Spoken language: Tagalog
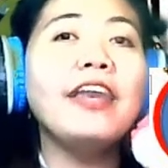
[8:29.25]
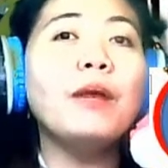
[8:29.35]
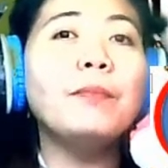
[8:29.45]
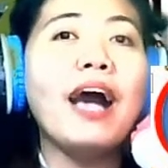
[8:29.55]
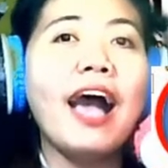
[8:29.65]
na
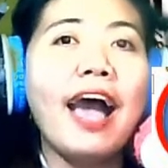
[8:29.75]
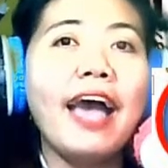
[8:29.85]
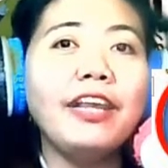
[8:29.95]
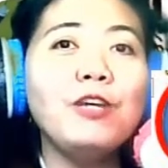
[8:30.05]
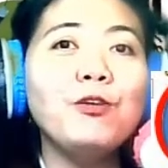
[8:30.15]

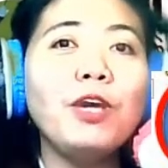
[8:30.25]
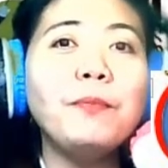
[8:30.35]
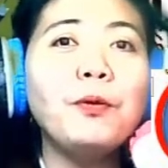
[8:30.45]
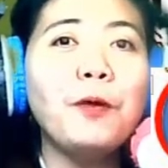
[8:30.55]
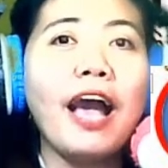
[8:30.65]
maaari niyong
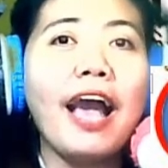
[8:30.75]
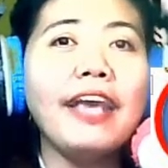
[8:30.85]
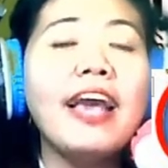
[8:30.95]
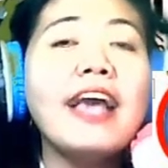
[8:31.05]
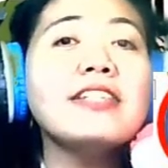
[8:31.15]

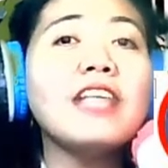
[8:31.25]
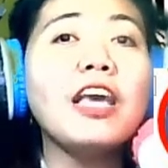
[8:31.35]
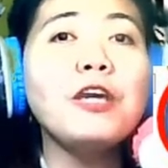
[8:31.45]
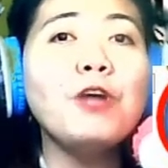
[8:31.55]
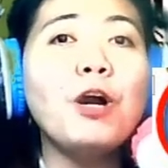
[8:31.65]
ibuhay sa
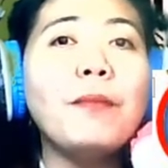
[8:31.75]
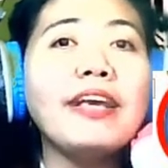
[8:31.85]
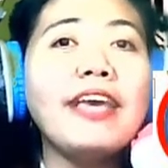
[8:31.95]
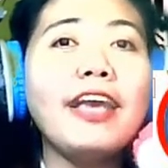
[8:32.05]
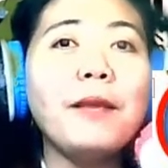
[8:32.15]
inyong
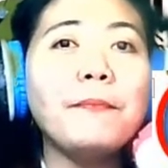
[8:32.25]
magiging